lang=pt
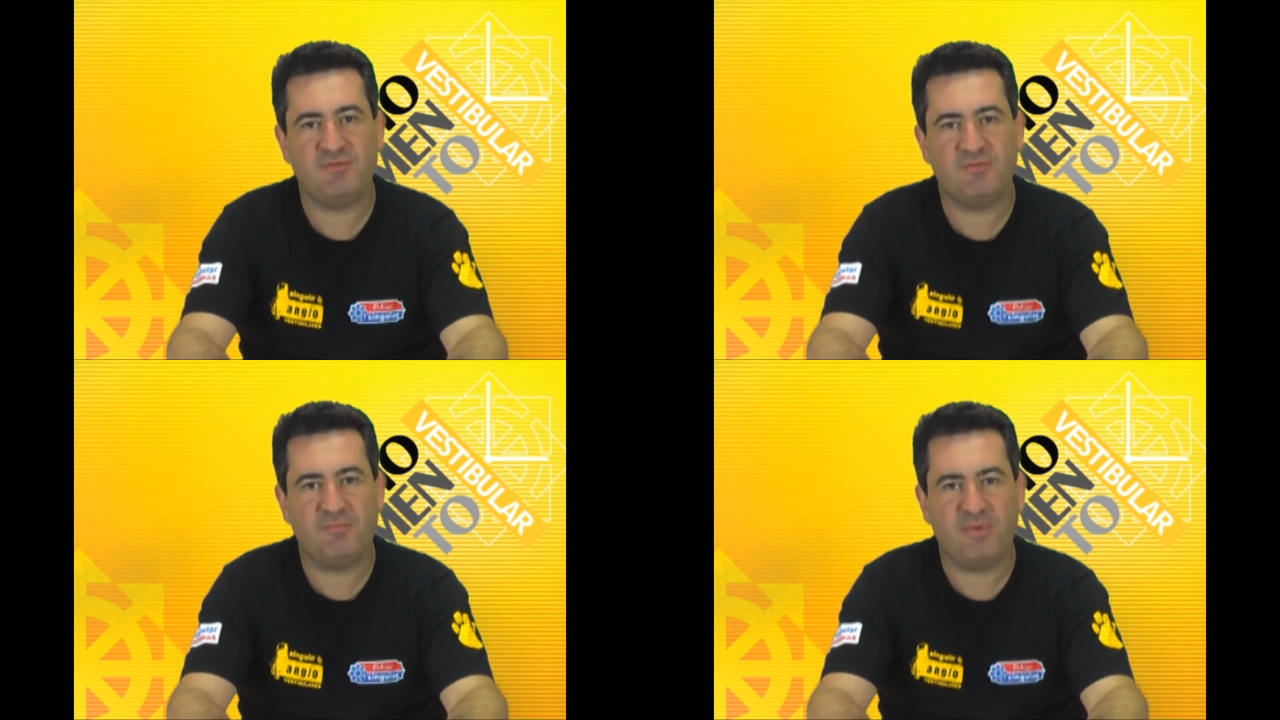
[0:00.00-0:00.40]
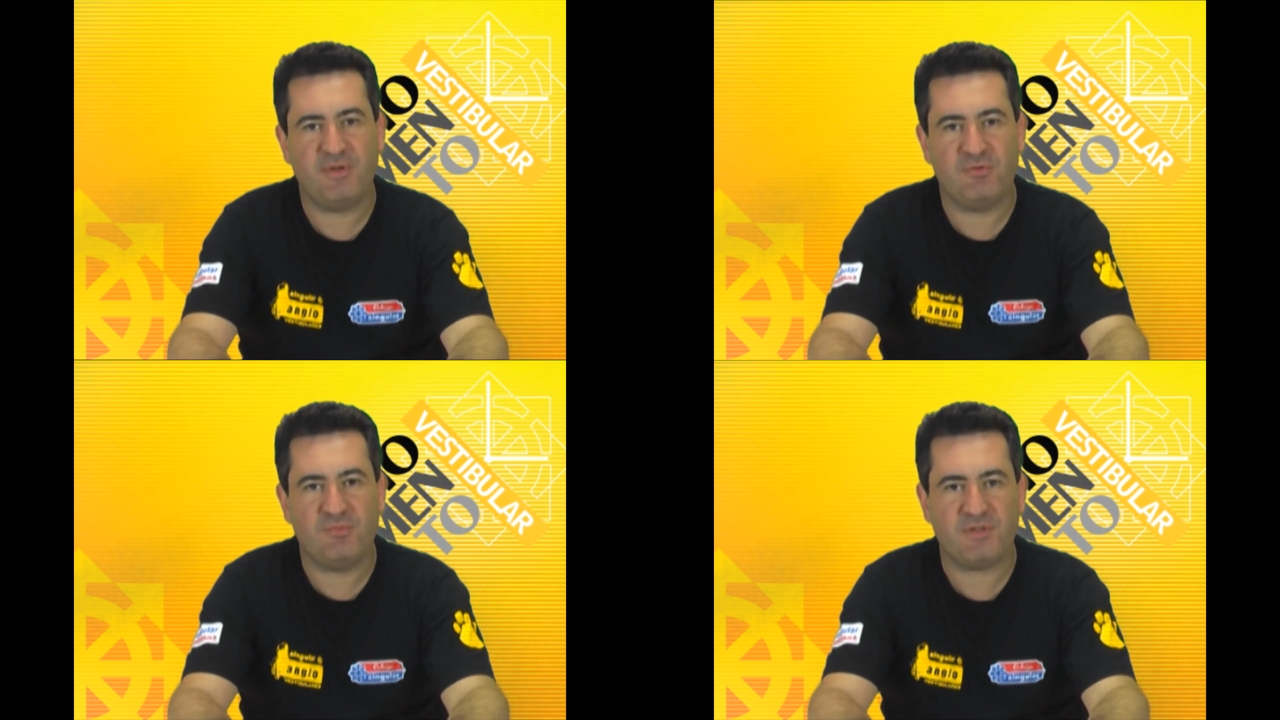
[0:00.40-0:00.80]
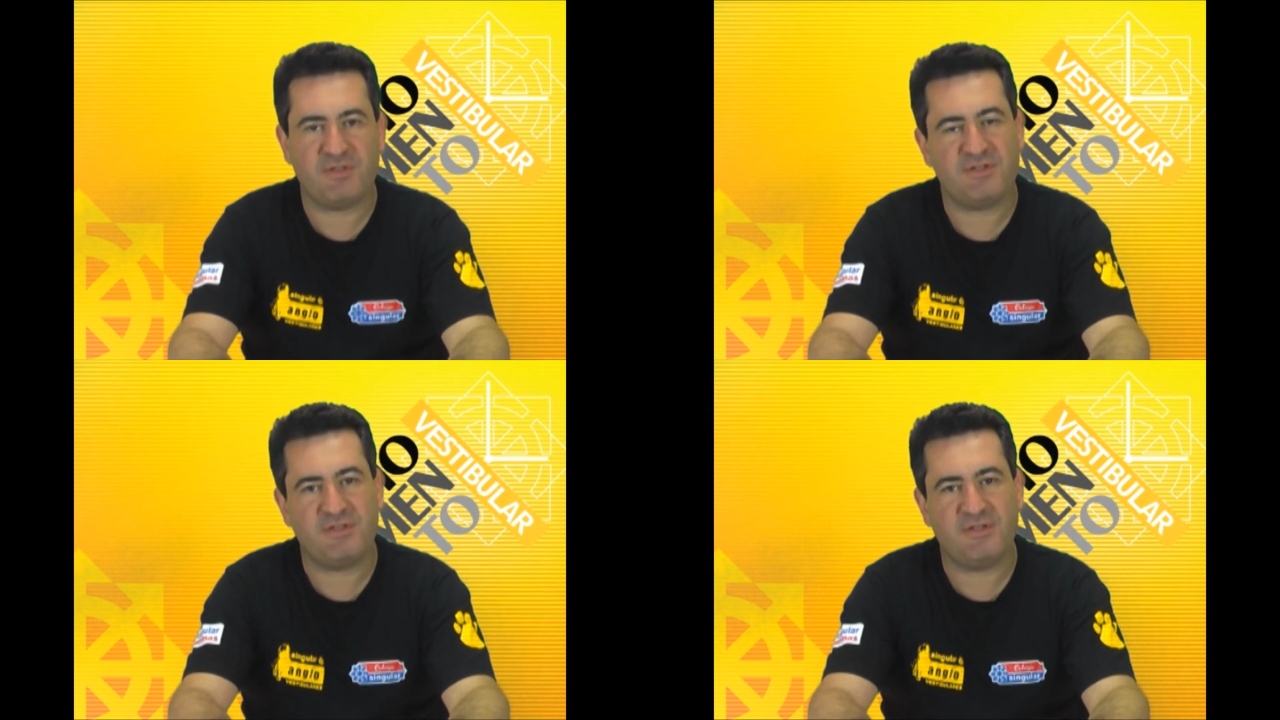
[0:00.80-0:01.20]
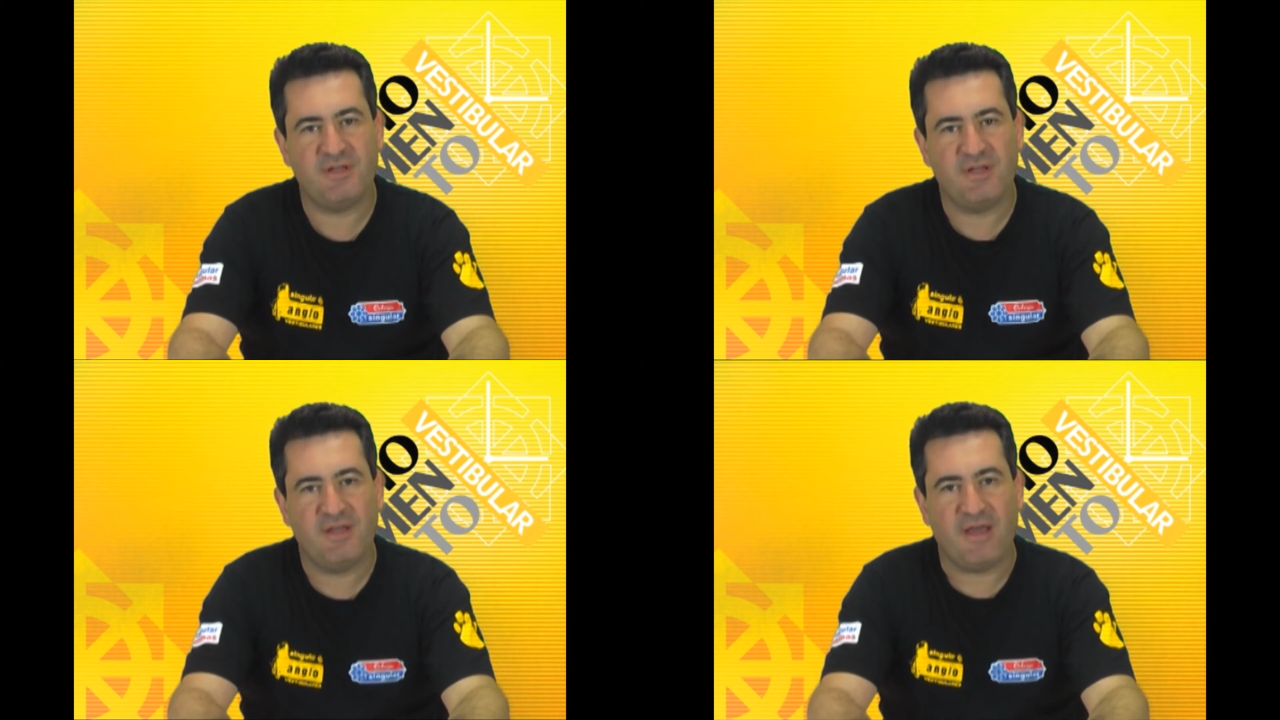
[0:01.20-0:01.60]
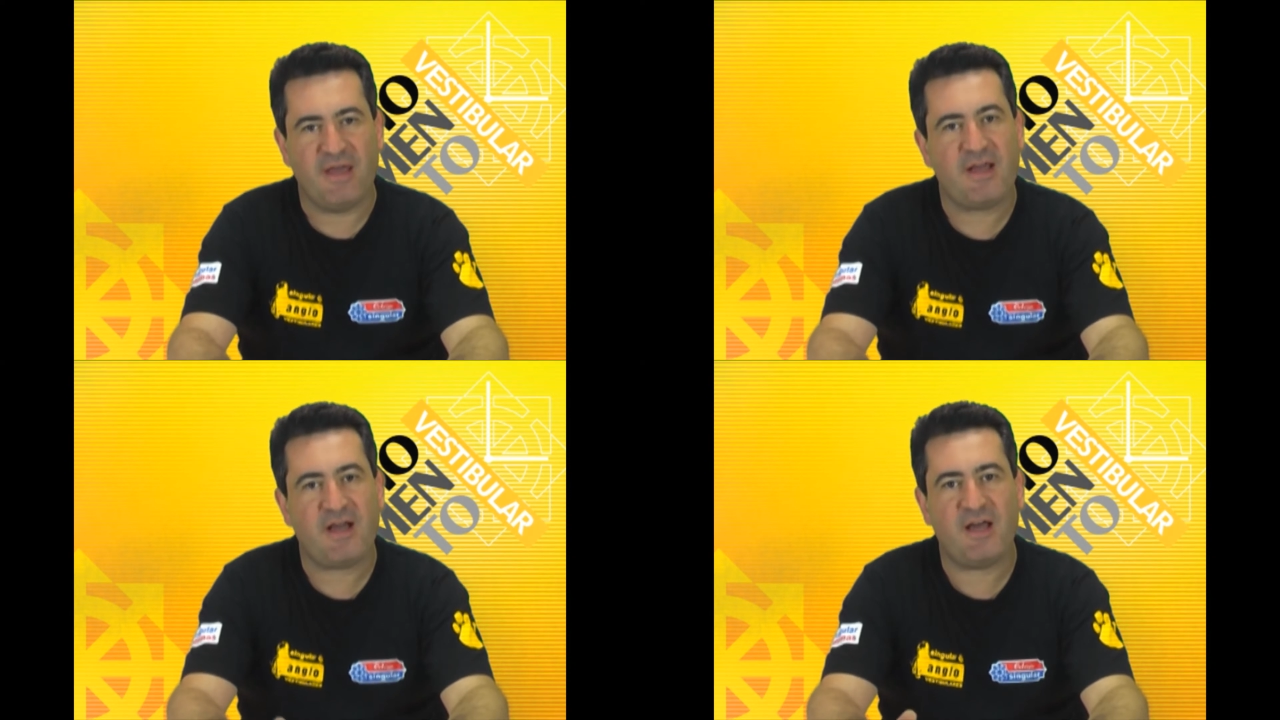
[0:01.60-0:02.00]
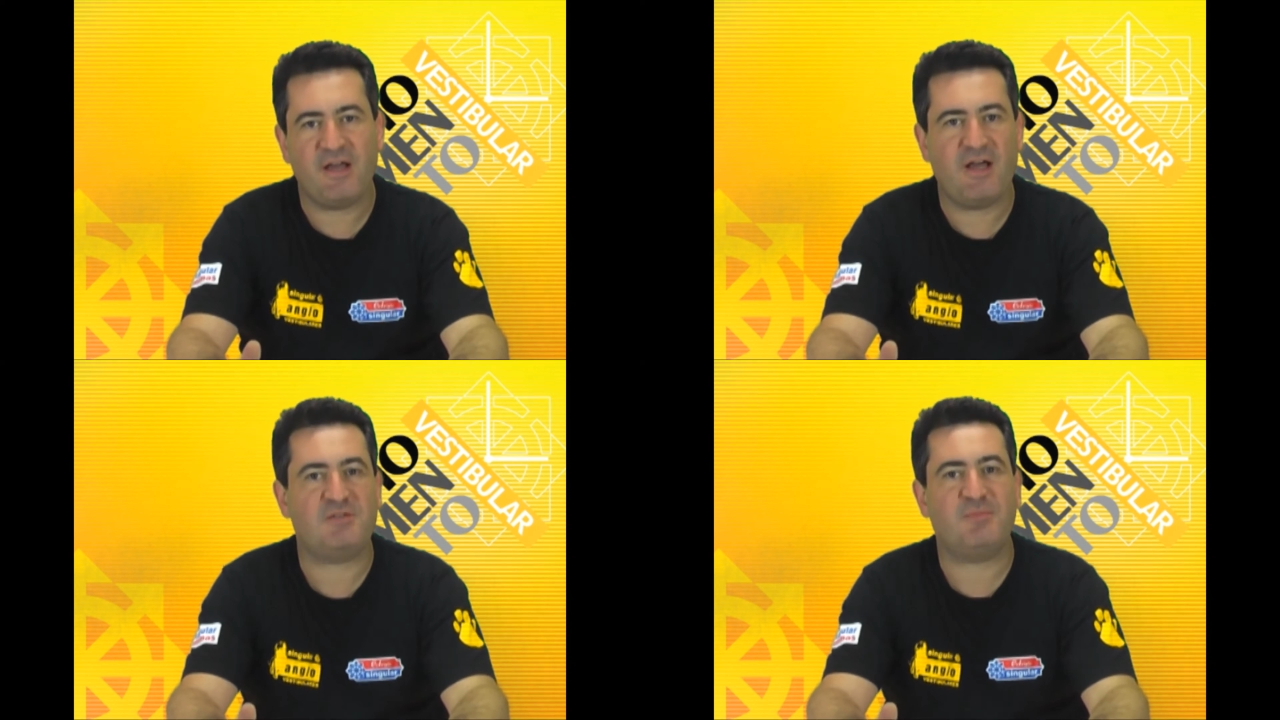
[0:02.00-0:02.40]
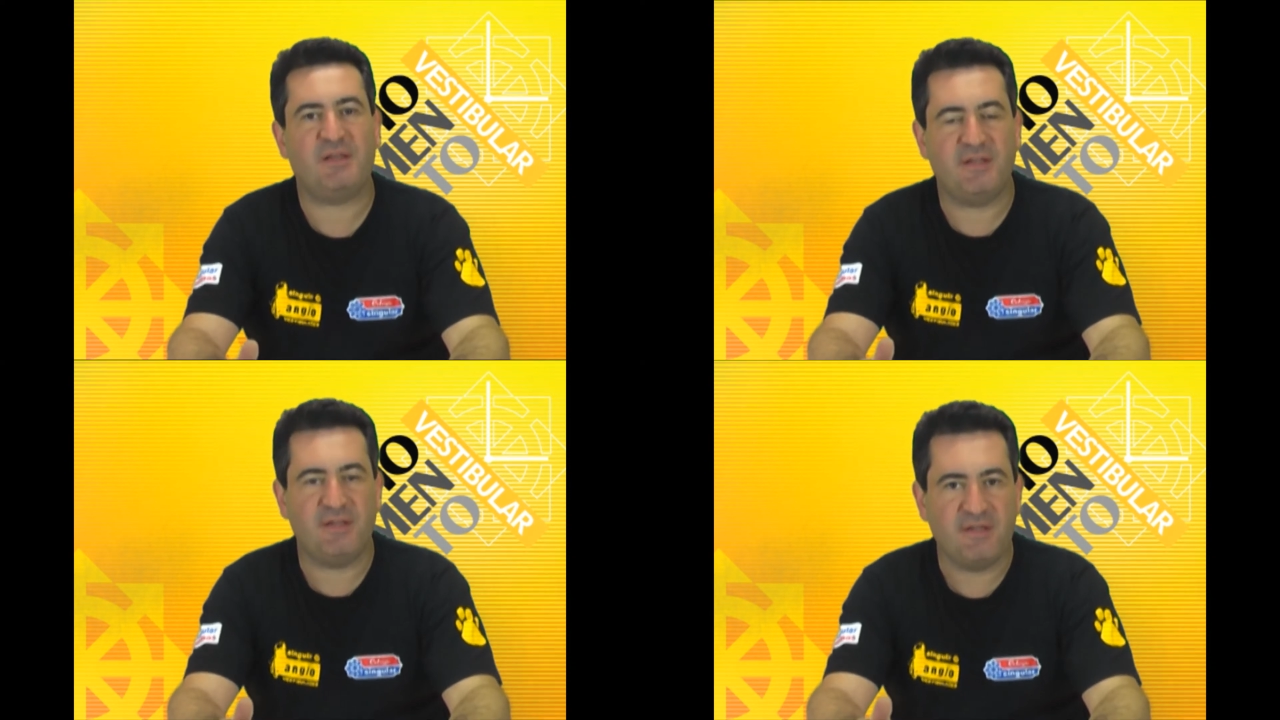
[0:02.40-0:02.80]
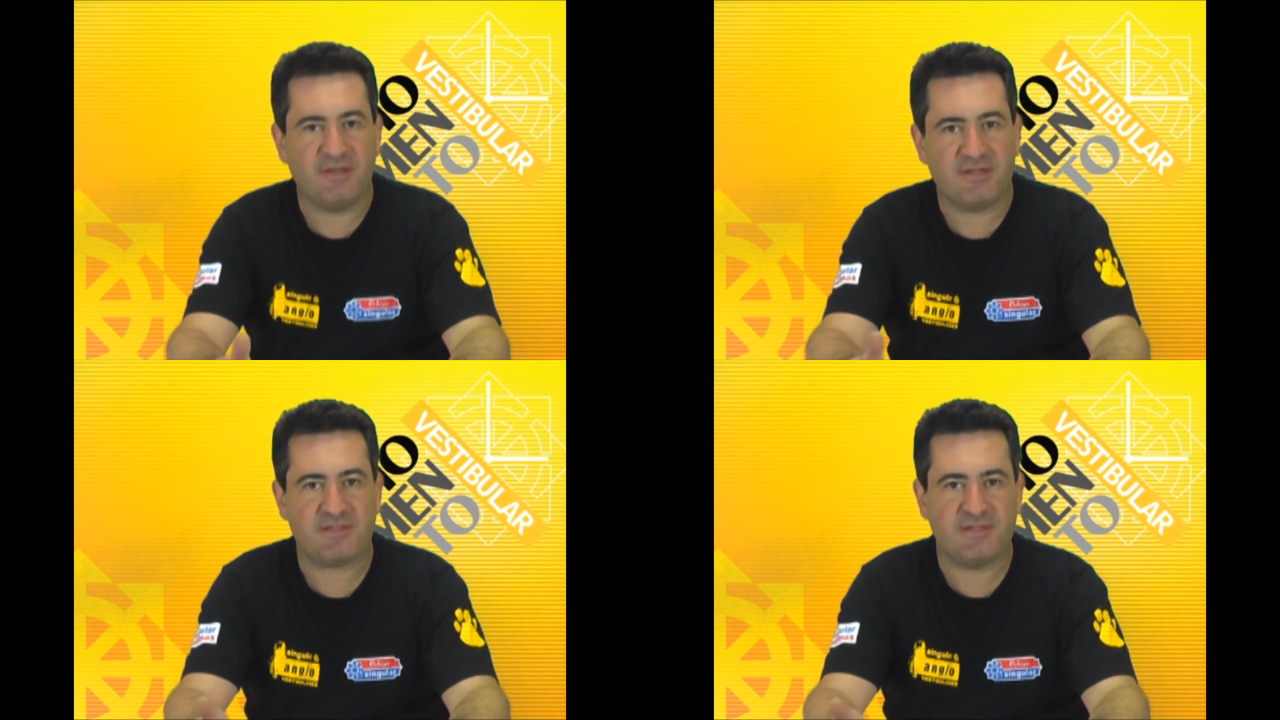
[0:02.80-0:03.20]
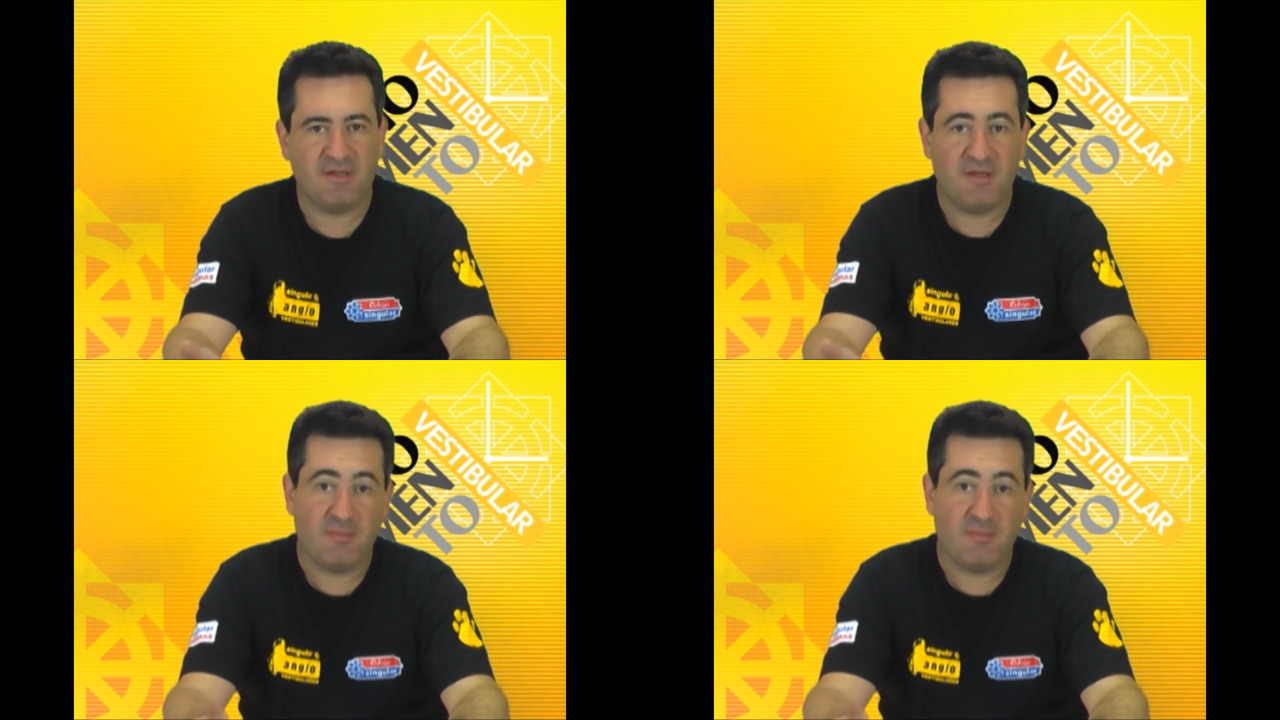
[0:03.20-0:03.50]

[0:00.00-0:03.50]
um período para a gente recarregar as baterias,